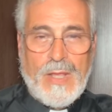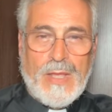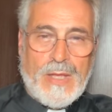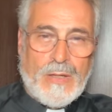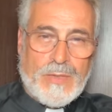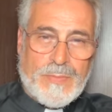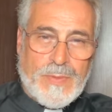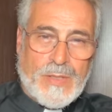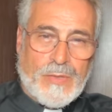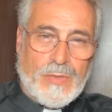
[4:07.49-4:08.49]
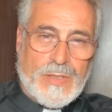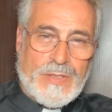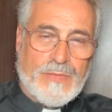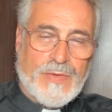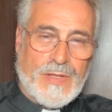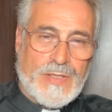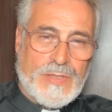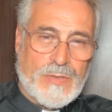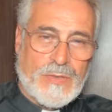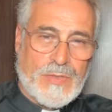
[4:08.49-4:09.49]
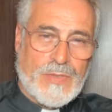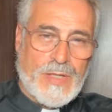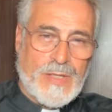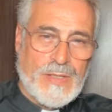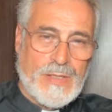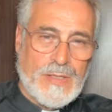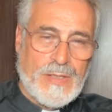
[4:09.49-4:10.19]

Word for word: è lo Spirito che ci fa risorgere